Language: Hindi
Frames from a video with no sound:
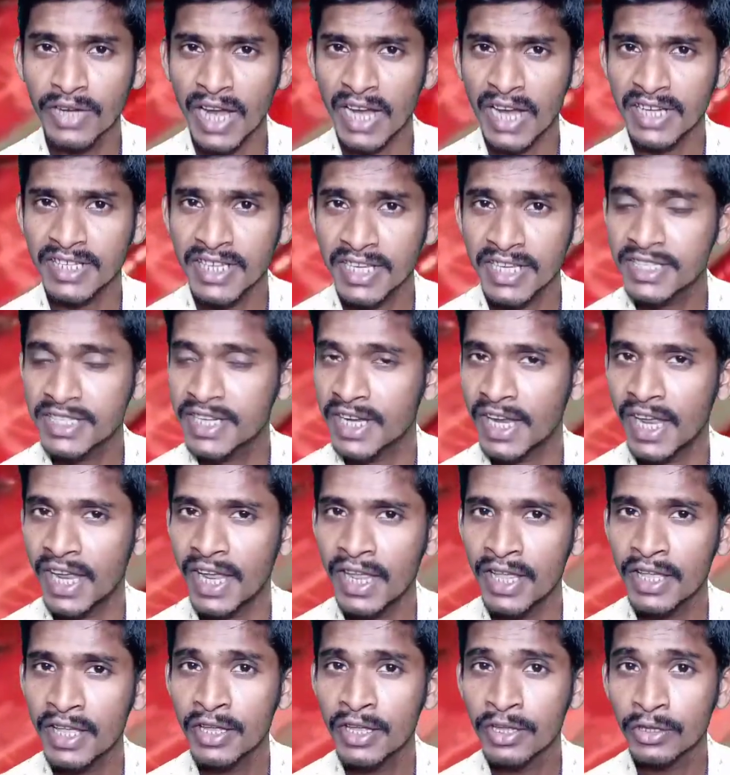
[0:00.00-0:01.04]
नार्सेस डे है
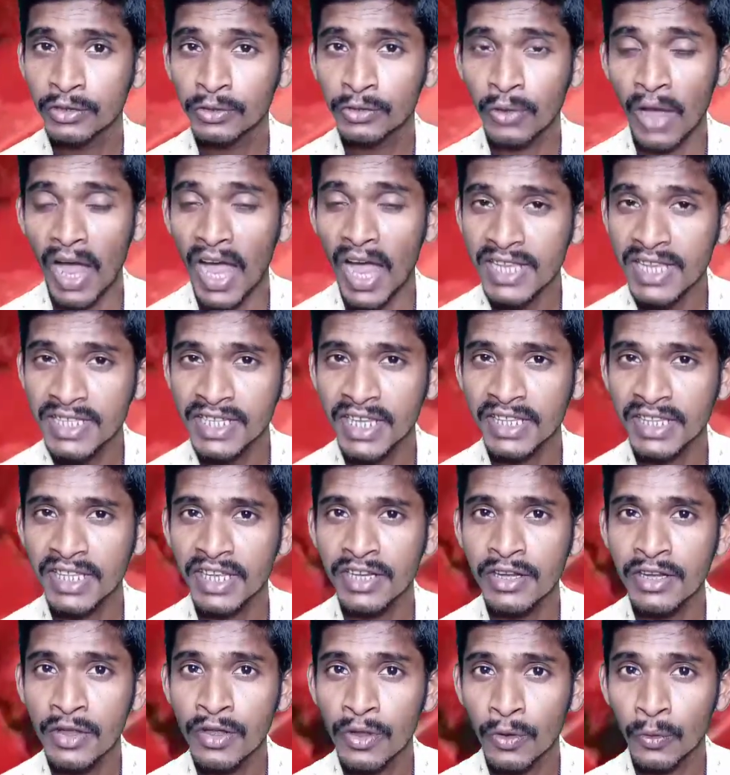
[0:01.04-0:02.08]
तो आज के
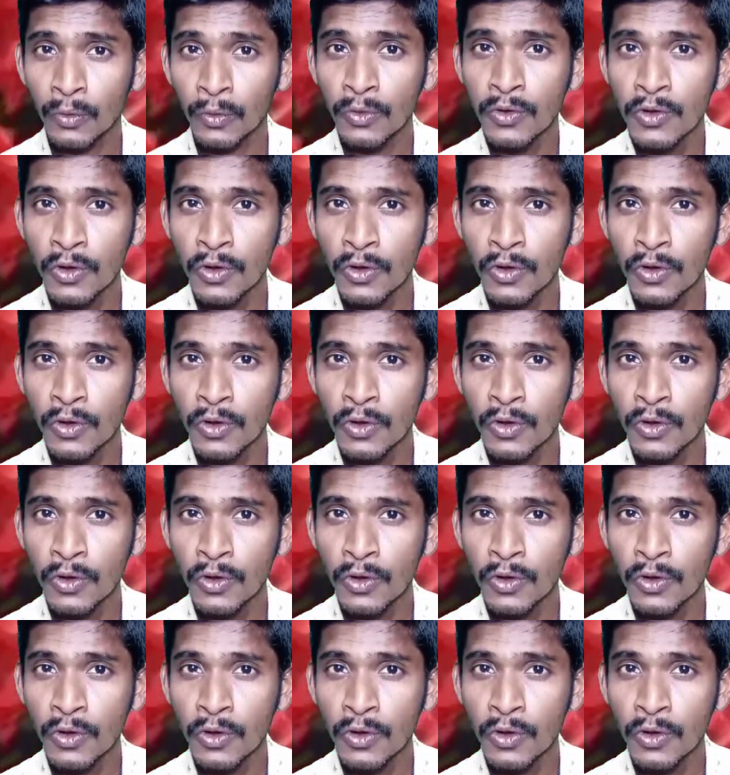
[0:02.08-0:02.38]
दिन उन